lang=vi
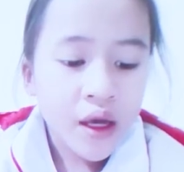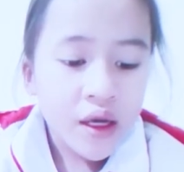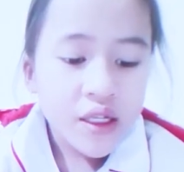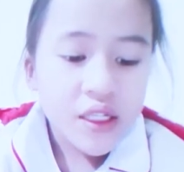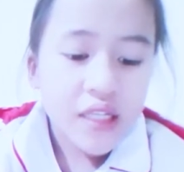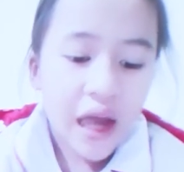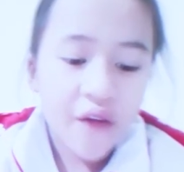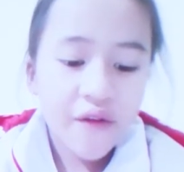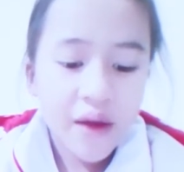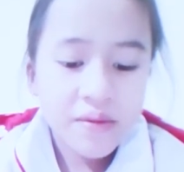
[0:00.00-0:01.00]
Sao pháp
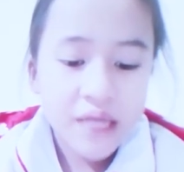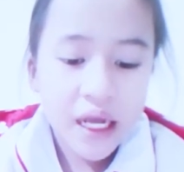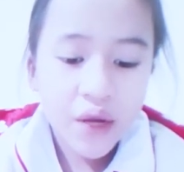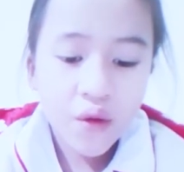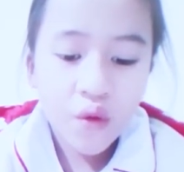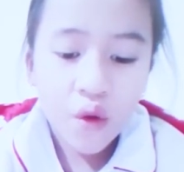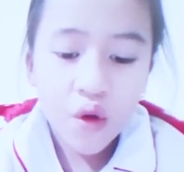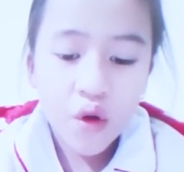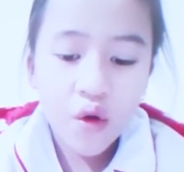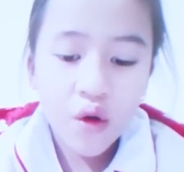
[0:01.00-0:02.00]
danh của cô
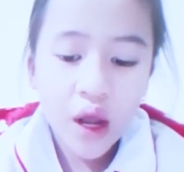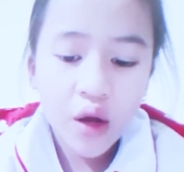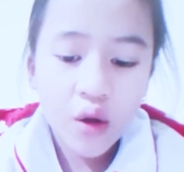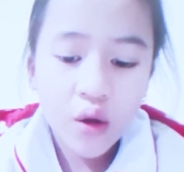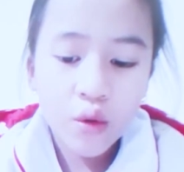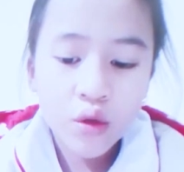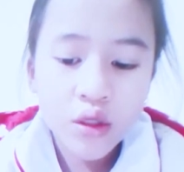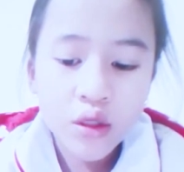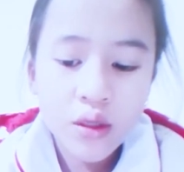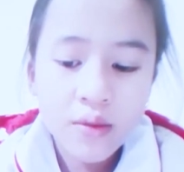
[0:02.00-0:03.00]
lại có bốn
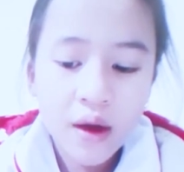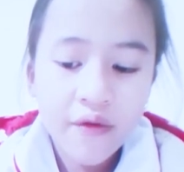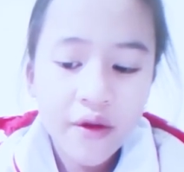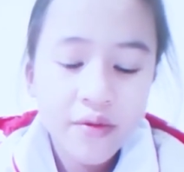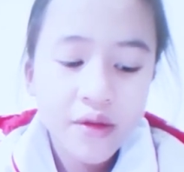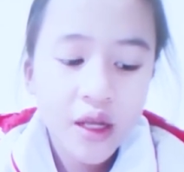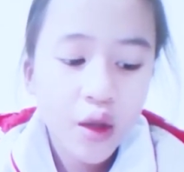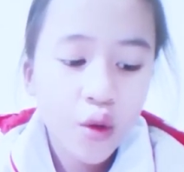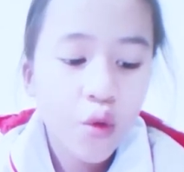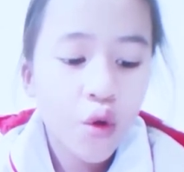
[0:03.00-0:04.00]
chữ mà pháp danh
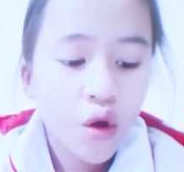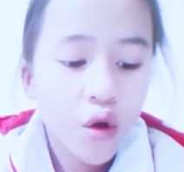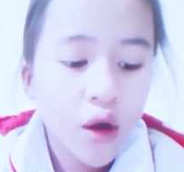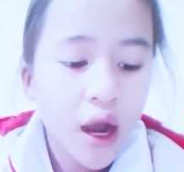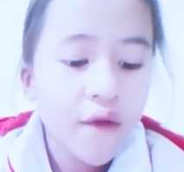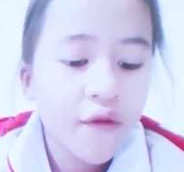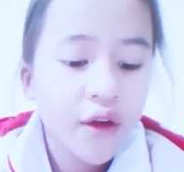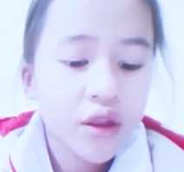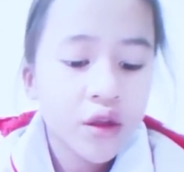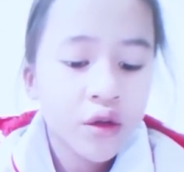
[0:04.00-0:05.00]
của
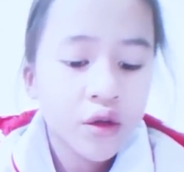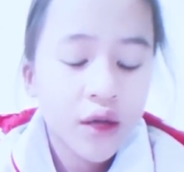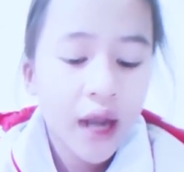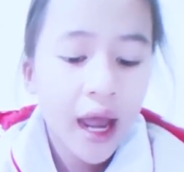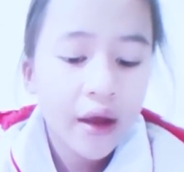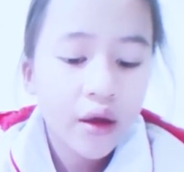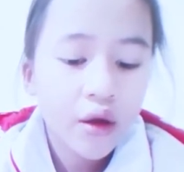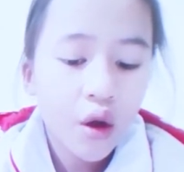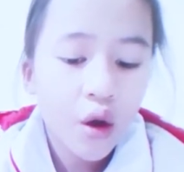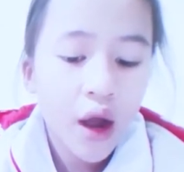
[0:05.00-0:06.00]
tử lại
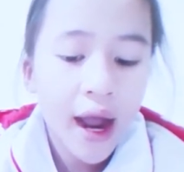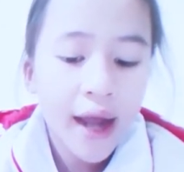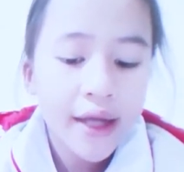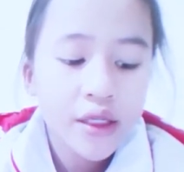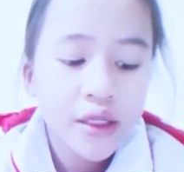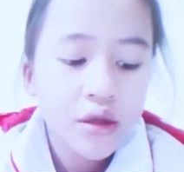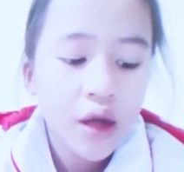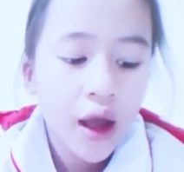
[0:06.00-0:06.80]
có hai chữ ạ?